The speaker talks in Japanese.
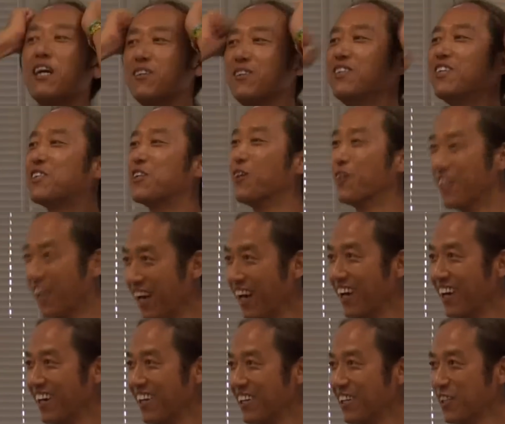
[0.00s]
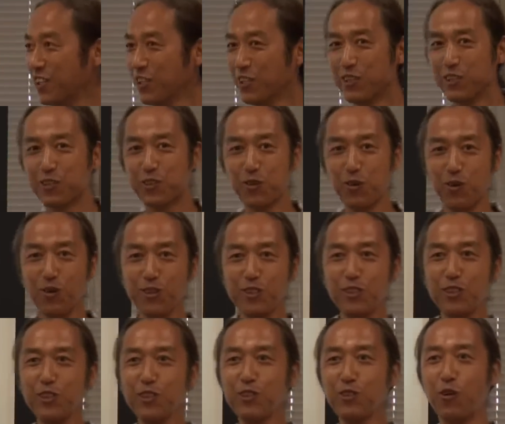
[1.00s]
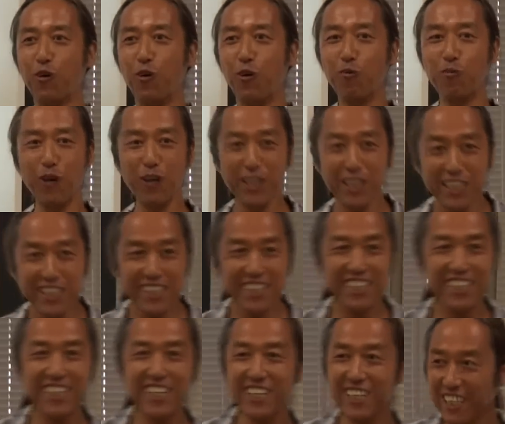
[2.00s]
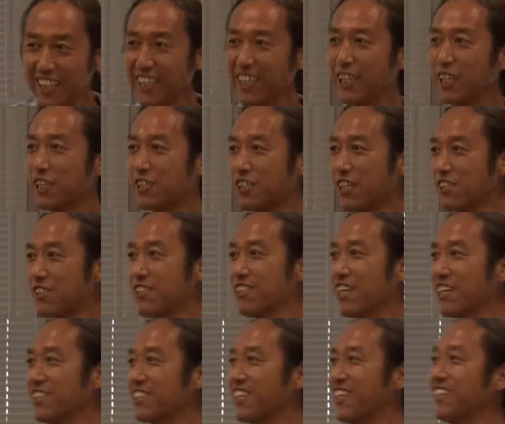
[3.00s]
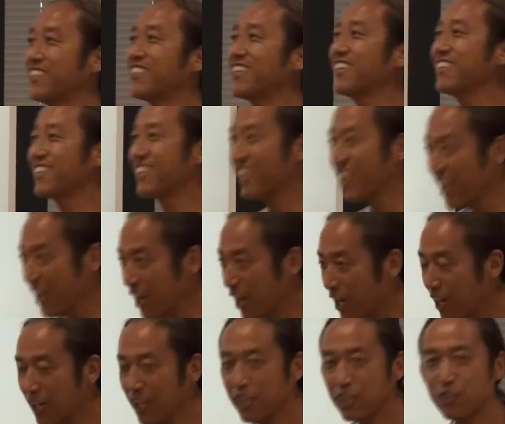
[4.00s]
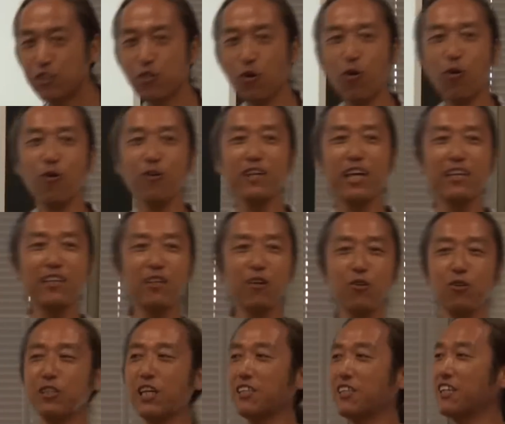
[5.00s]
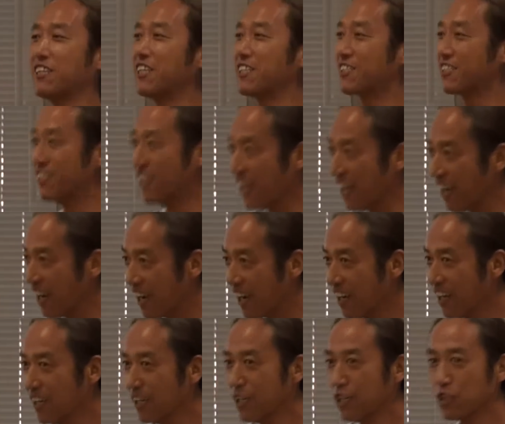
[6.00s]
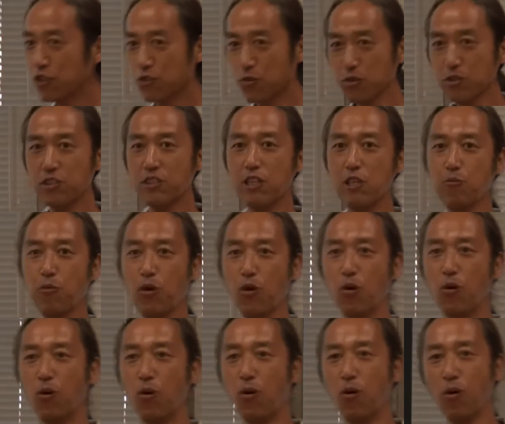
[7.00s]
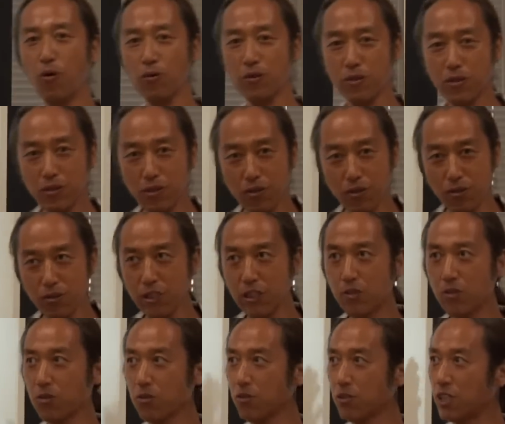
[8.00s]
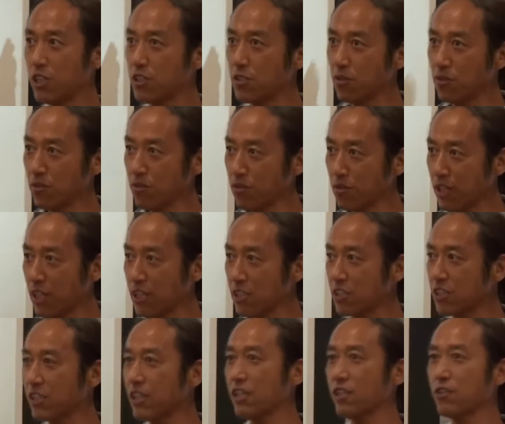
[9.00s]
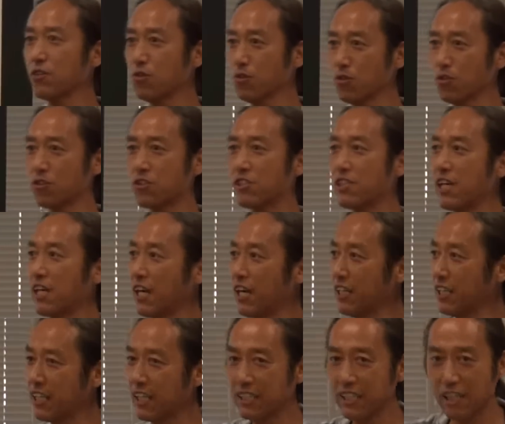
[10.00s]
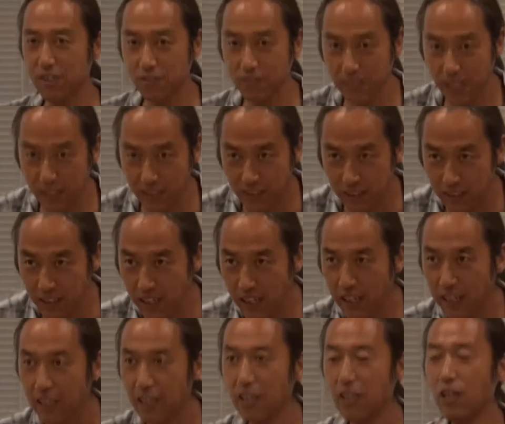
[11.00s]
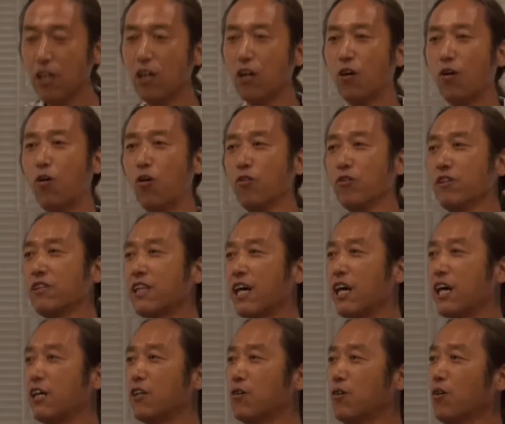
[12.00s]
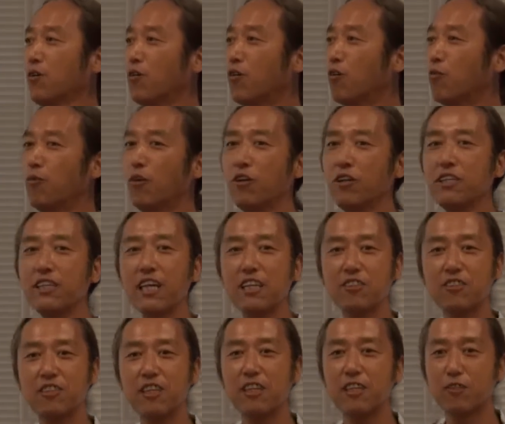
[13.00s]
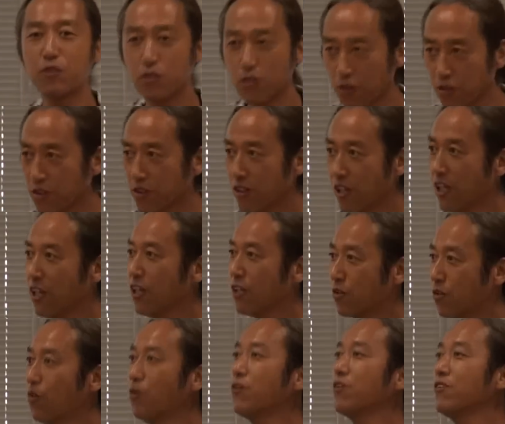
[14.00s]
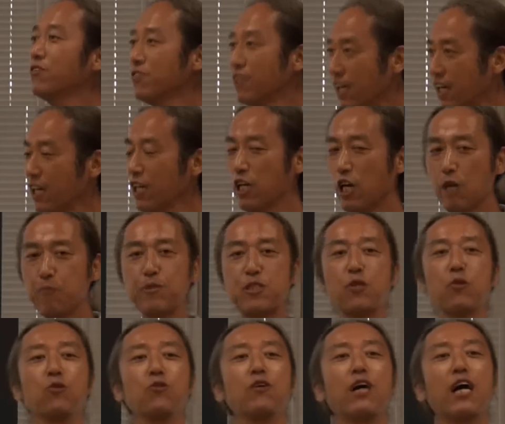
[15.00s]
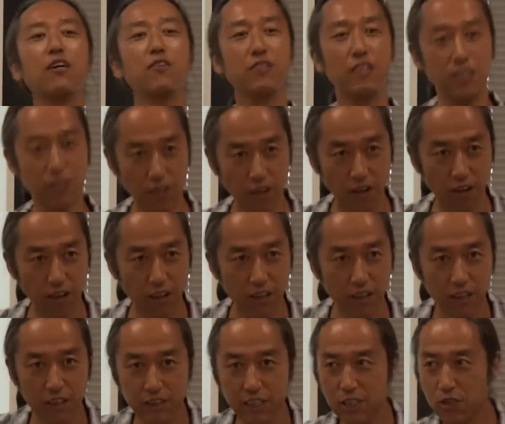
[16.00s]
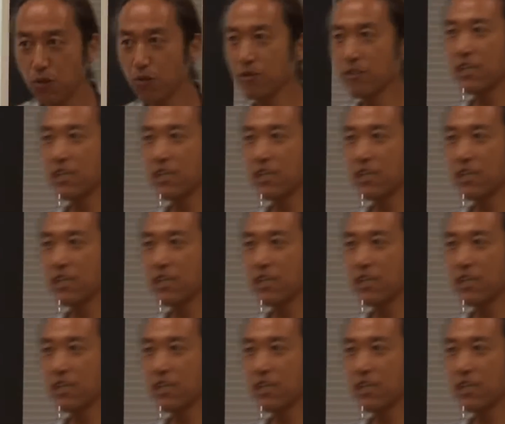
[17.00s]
やるんですよねそうすると思いっきり切断されちゃって衝撃を受けてですねそしてもう本当にこの既存の価値観とのつながりがなくなって本体を思い出していくというこういうねエピソードがあるんですよ。でそ